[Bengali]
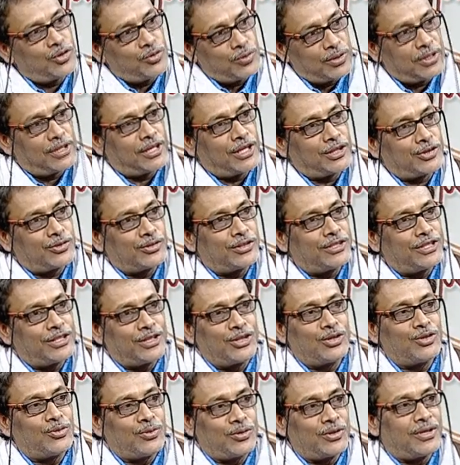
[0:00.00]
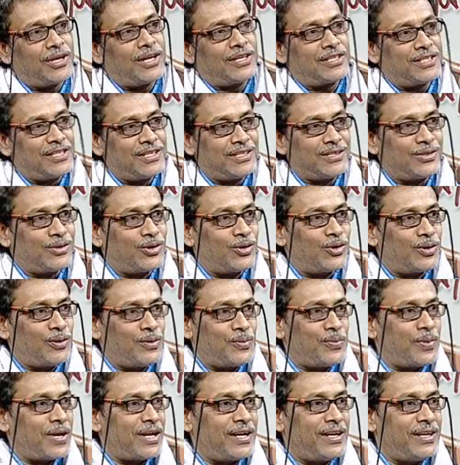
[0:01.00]
ছবিতে কাজ করছি একটি ছবিতে আংশিক তখন
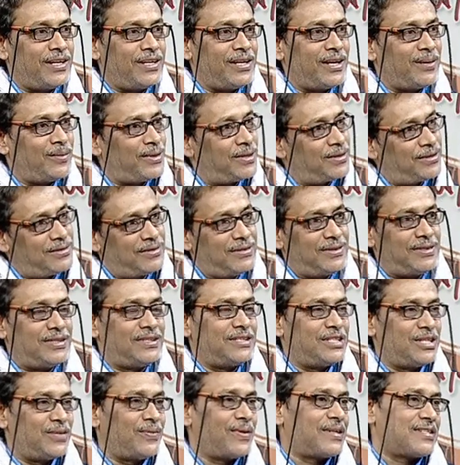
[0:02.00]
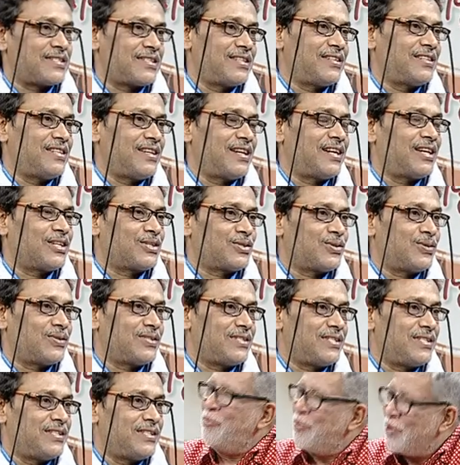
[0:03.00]
আমি পারি নাই আমার চিফ অ্যাসিস্ট্যান্ট গিয়ে কাজ
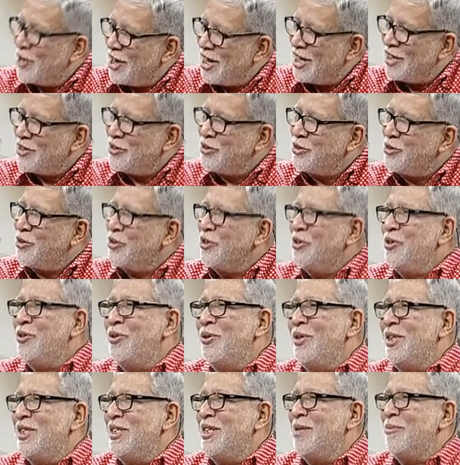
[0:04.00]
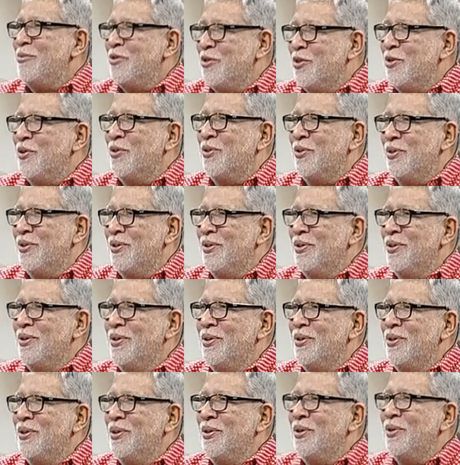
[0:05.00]
করেছে প্রয়াত শহীদুল ইসলাম খোকন
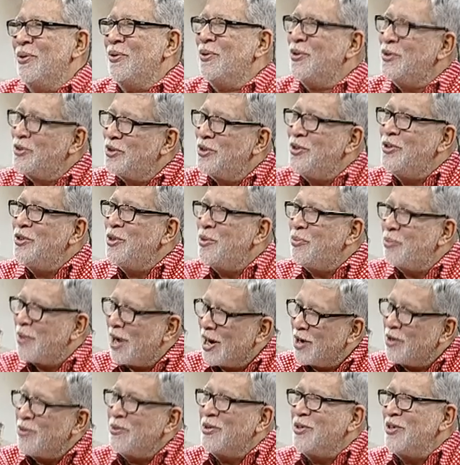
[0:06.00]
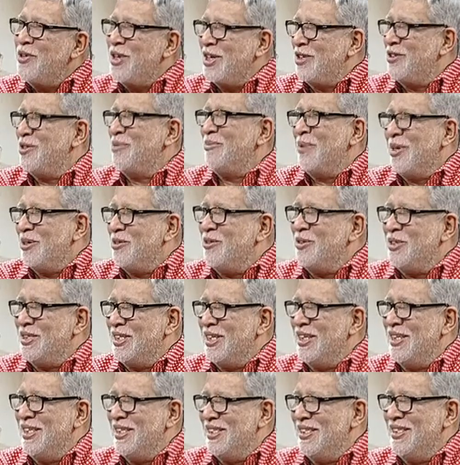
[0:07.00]
অত্যন্ত প্রাণবন্ত একজন মানুষ
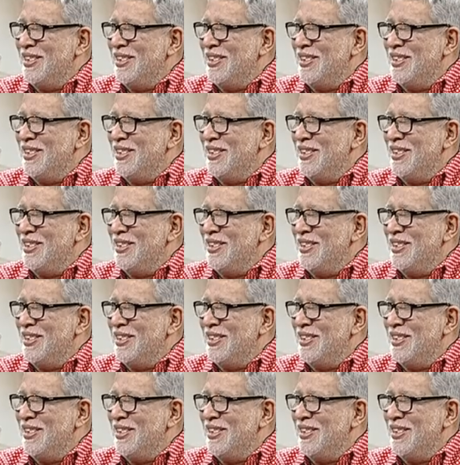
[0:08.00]
ছিলেন